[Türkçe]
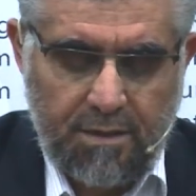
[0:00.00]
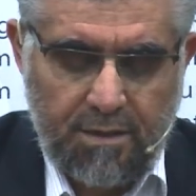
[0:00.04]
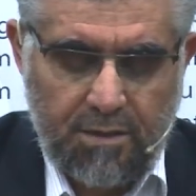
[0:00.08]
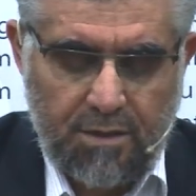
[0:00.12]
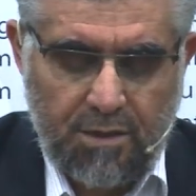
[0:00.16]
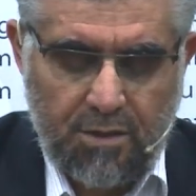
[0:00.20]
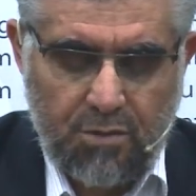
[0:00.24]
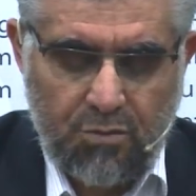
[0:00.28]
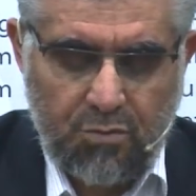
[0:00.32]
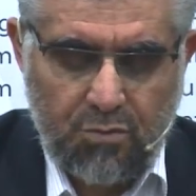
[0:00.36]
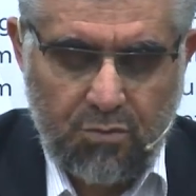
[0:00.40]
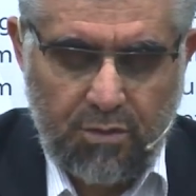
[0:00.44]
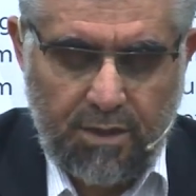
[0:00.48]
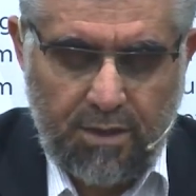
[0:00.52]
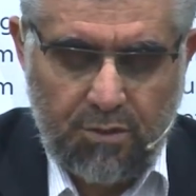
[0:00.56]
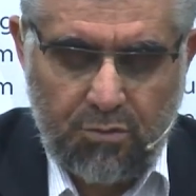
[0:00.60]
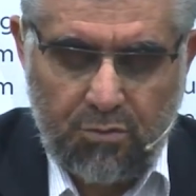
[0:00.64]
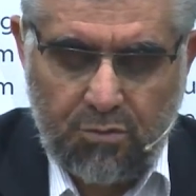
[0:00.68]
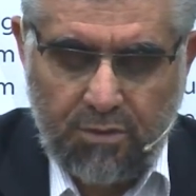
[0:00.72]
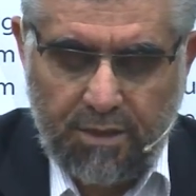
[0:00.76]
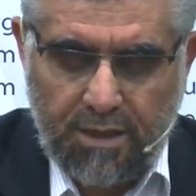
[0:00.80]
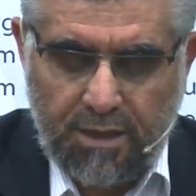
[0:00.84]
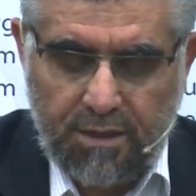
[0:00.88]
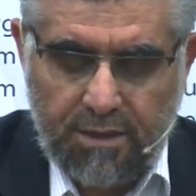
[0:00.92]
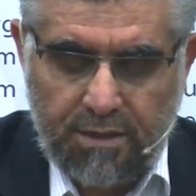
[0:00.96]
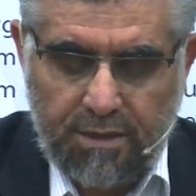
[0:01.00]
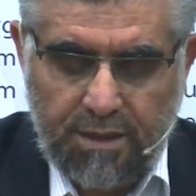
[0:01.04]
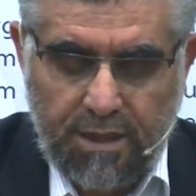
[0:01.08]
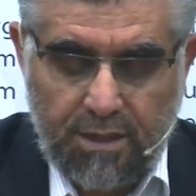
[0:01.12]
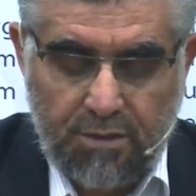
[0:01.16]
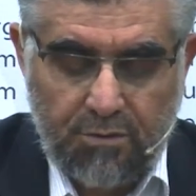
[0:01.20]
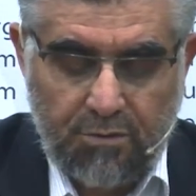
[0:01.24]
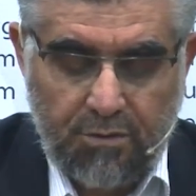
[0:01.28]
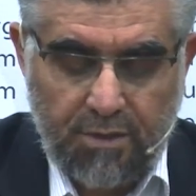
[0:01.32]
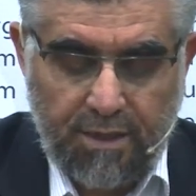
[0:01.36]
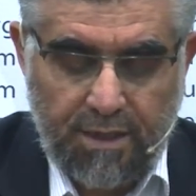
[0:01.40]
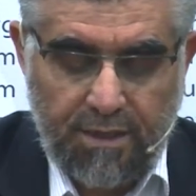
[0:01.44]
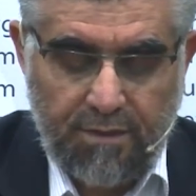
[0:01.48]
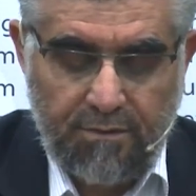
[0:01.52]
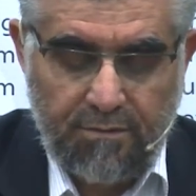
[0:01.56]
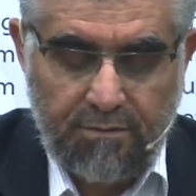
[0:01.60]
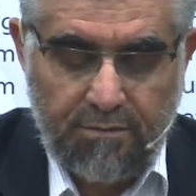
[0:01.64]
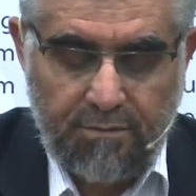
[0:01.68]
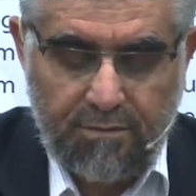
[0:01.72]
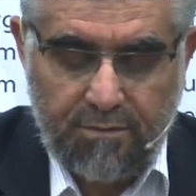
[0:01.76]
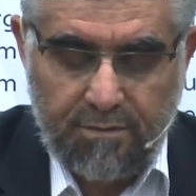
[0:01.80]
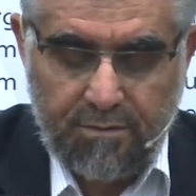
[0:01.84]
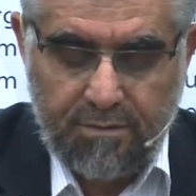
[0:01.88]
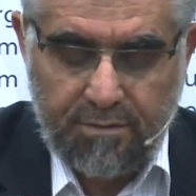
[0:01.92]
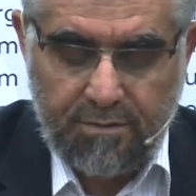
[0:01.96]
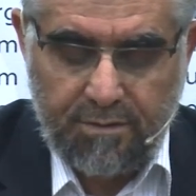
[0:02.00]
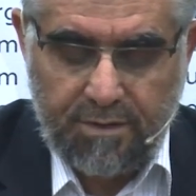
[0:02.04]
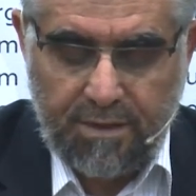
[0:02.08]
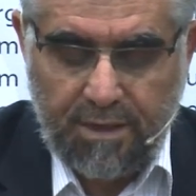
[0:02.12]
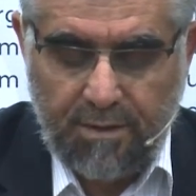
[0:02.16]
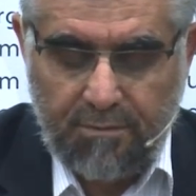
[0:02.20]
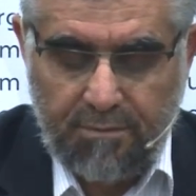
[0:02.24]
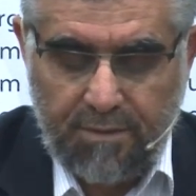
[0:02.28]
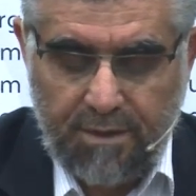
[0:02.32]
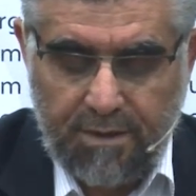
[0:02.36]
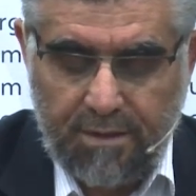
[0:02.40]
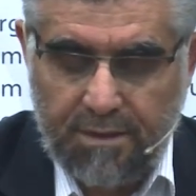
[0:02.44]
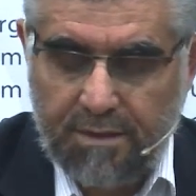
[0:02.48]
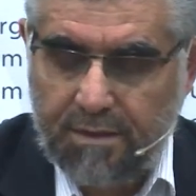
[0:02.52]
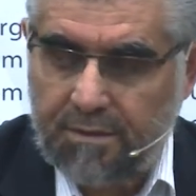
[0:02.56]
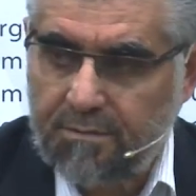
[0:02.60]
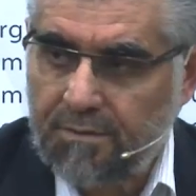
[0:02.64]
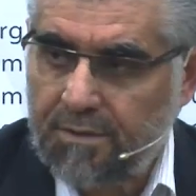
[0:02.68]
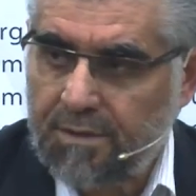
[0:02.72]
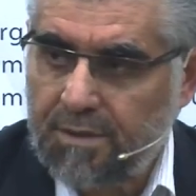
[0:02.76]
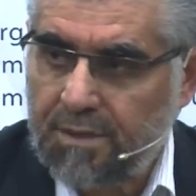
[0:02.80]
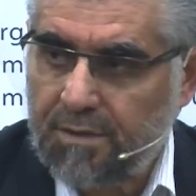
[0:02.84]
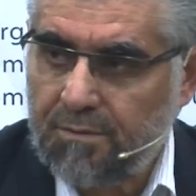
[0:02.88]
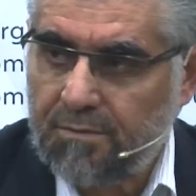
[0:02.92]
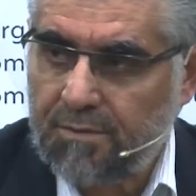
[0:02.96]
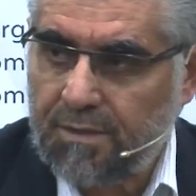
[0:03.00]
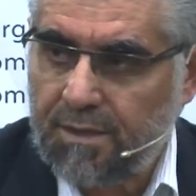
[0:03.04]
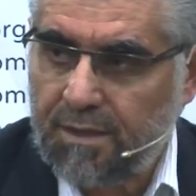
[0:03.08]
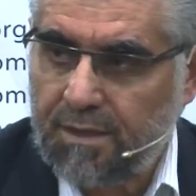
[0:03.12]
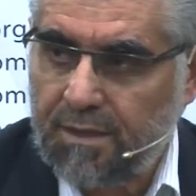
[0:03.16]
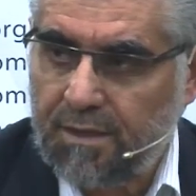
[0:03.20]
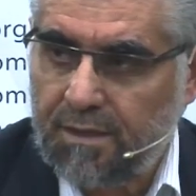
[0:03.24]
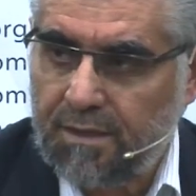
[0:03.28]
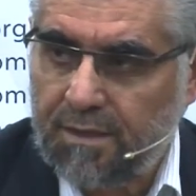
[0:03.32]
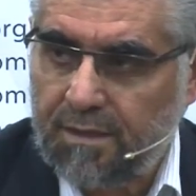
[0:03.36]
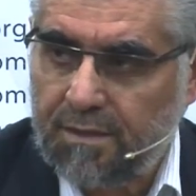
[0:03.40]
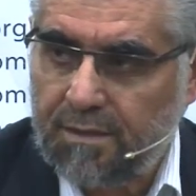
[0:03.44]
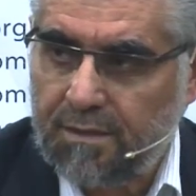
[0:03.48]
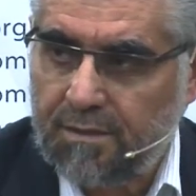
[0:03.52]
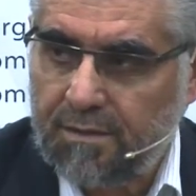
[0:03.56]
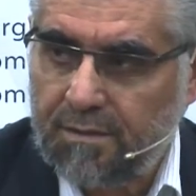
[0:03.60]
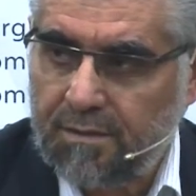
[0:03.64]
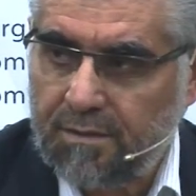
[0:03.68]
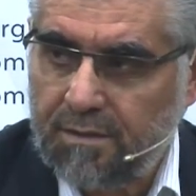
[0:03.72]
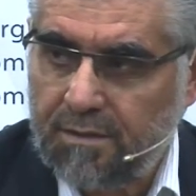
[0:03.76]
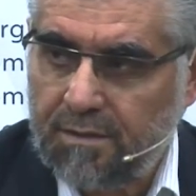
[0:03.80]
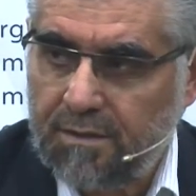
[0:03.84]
Rasule düşen tek görev tebliğdir, başka bir şey değildir.